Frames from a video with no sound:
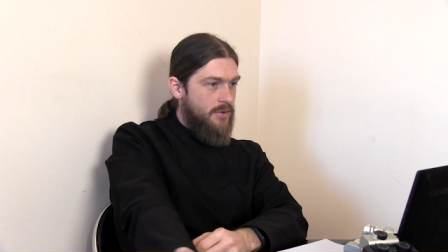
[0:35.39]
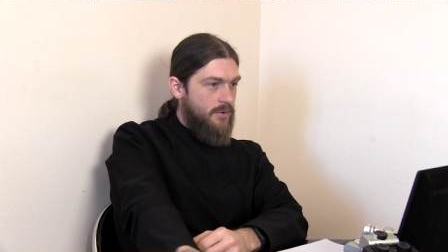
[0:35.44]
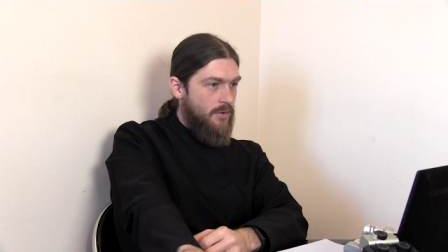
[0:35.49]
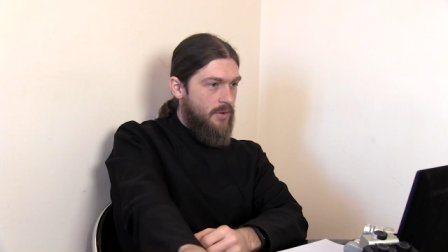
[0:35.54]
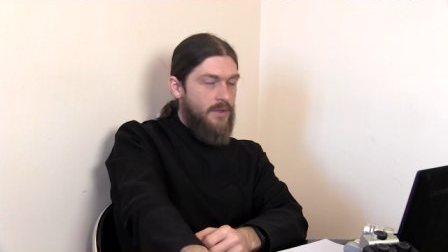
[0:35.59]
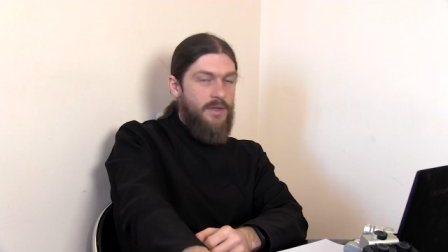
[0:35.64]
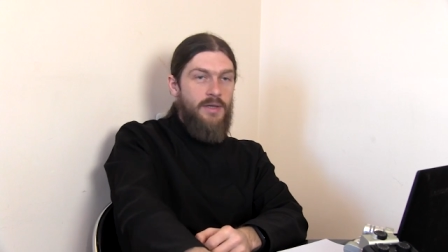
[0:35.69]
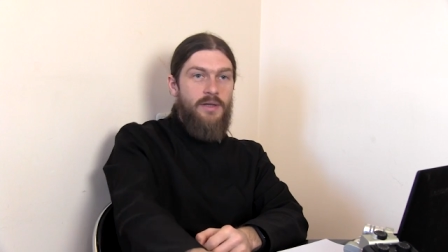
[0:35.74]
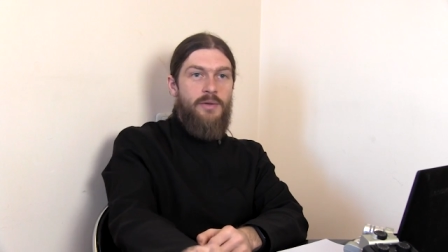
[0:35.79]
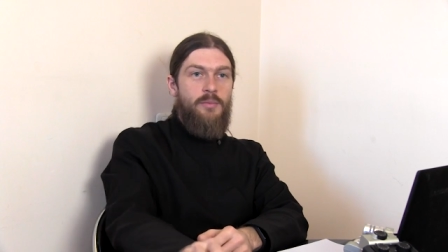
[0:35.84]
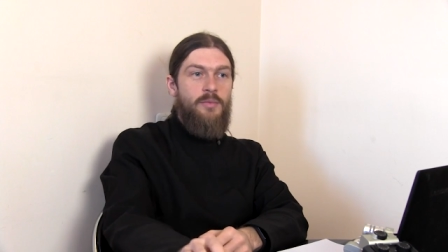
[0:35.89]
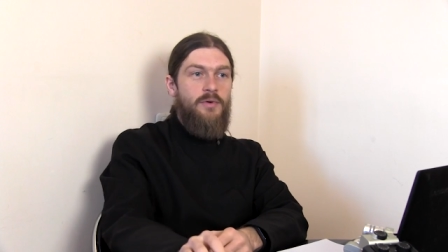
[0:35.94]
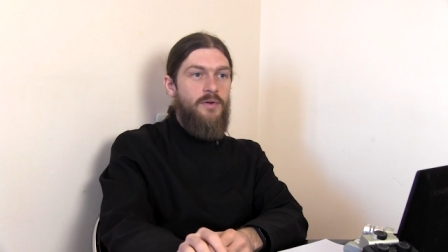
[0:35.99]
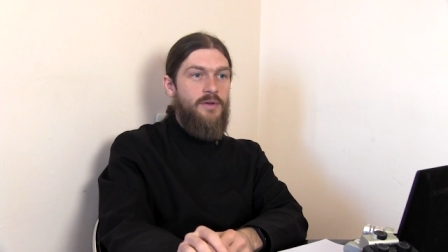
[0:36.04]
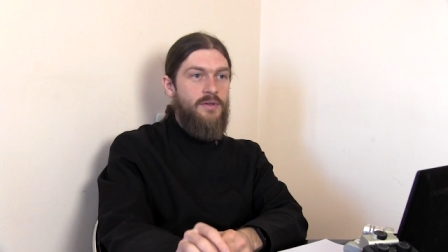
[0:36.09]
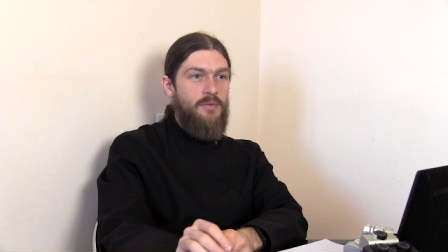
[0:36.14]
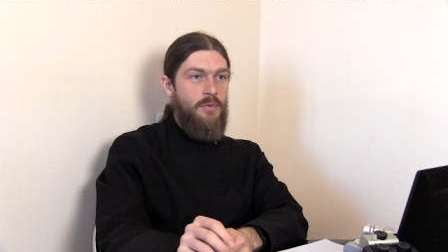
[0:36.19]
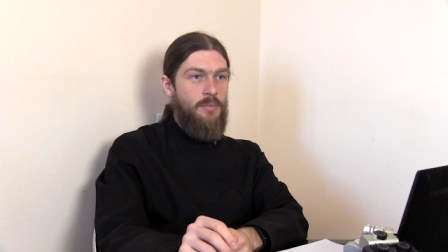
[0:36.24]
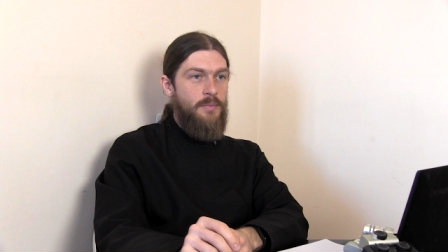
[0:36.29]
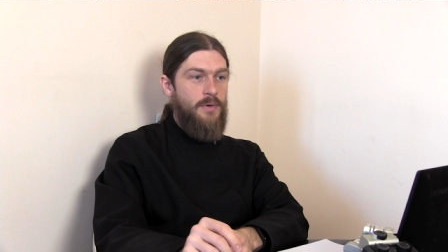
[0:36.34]
что хотелось бы
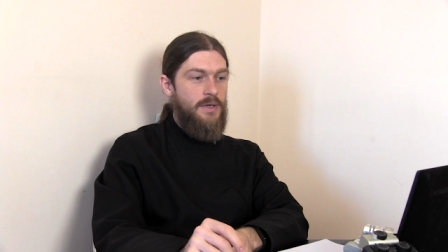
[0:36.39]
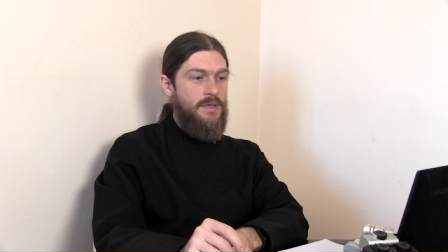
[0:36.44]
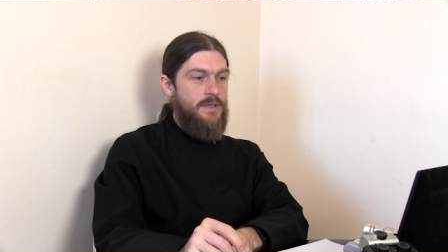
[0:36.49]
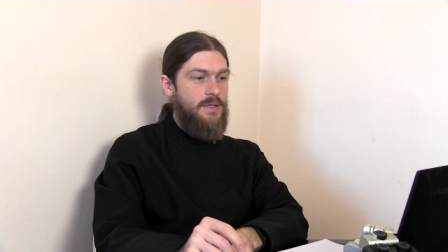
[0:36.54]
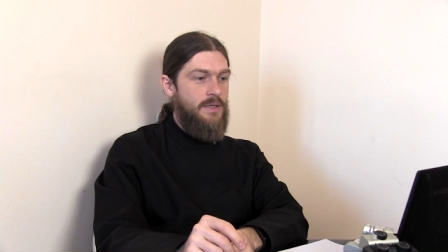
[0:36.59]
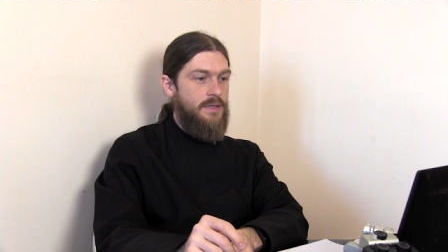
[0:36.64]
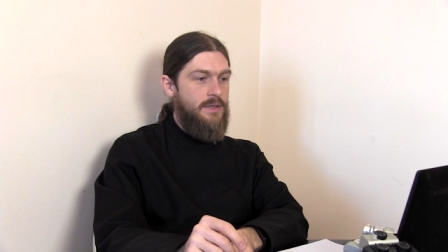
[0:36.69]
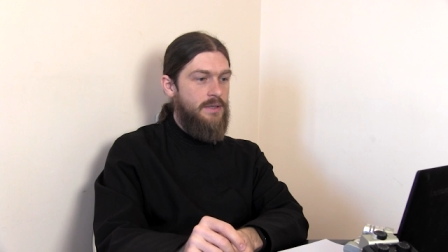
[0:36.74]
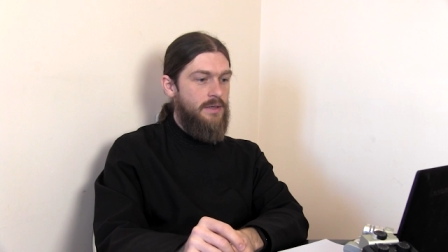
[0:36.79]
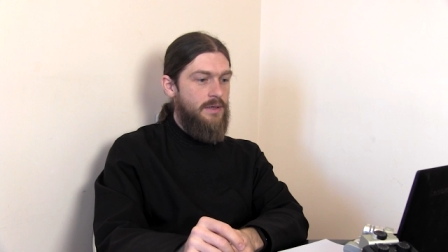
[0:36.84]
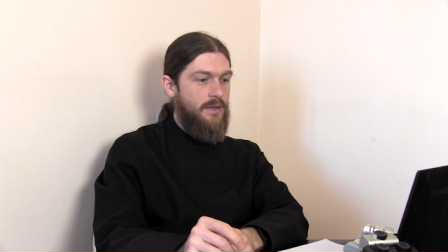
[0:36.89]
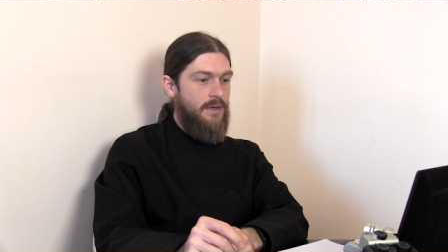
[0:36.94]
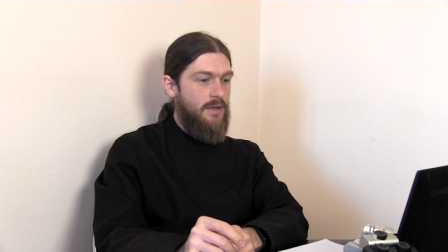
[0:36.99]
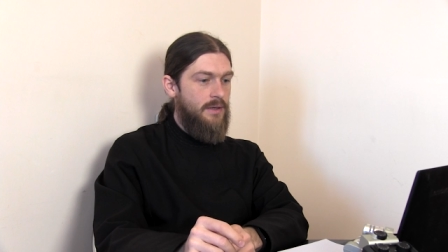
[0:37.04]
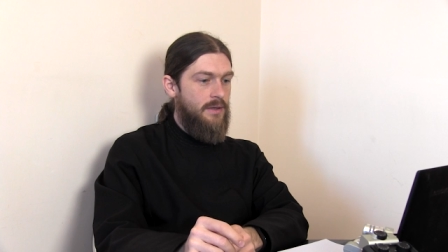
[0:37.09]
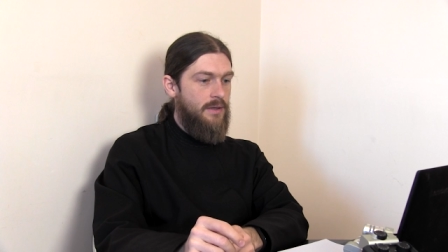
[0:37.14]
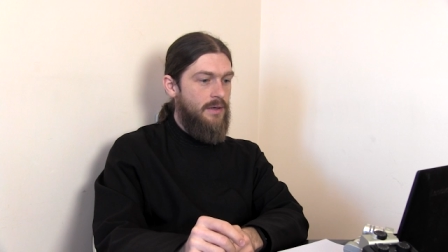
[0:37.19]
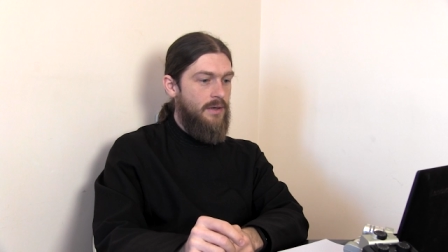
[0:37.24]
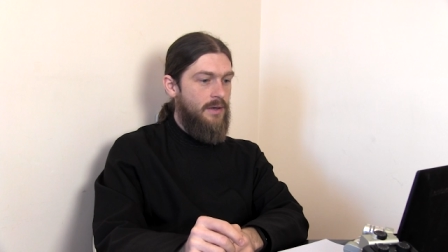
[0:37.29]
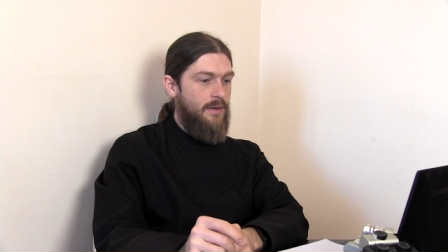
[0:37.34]
вас попросить,
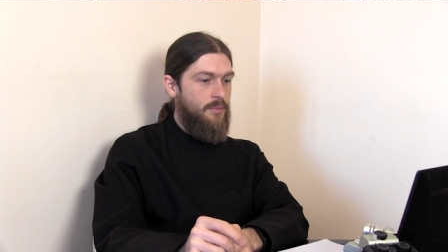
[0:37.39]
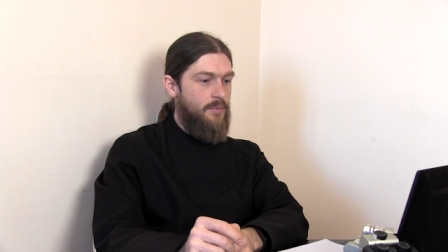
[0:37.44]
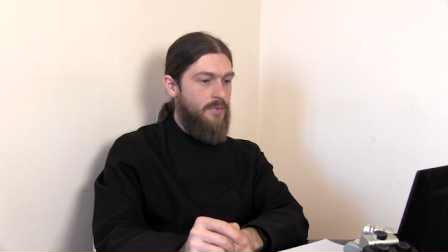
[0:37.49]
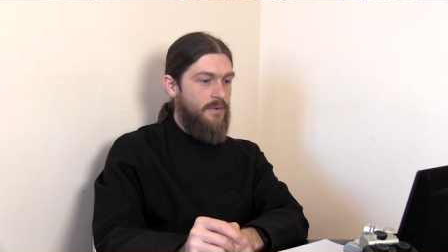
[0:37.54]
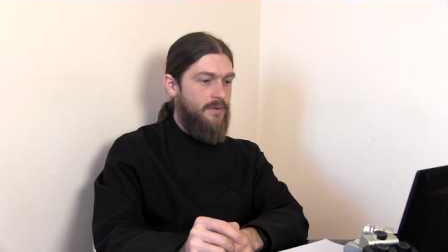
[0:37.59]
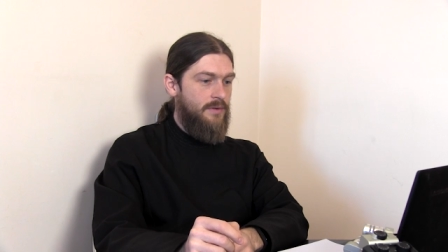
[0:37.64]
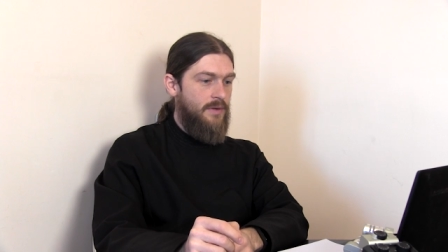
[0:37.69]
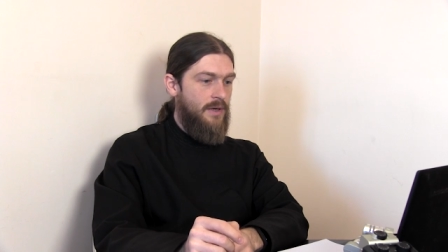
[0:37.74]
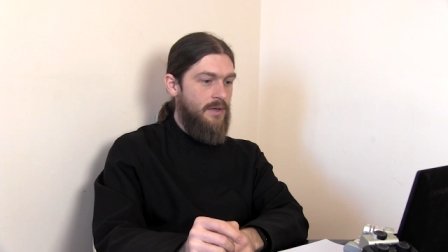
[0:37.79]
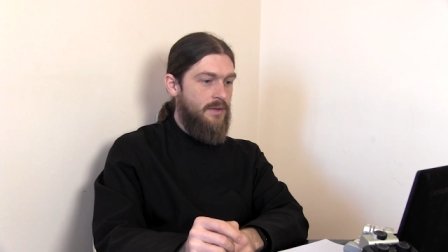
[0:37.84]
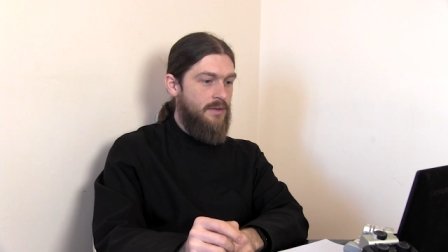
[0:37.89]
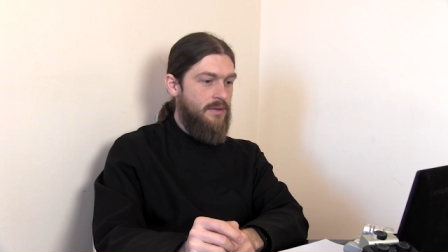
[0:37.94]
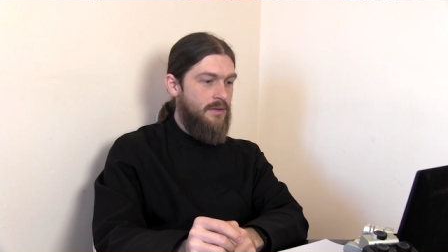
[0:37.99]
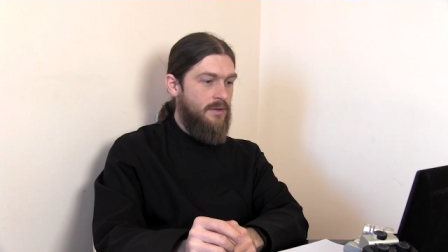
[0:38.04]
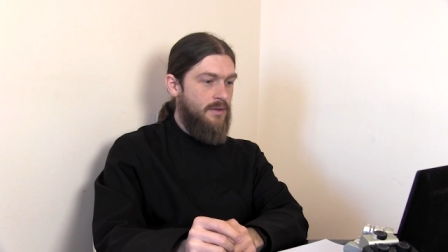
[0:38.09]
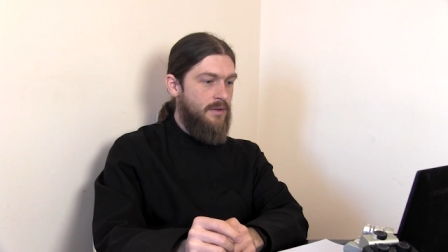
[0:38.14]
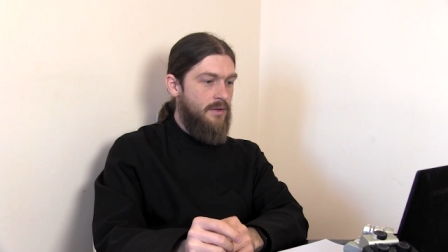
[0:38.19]
это писать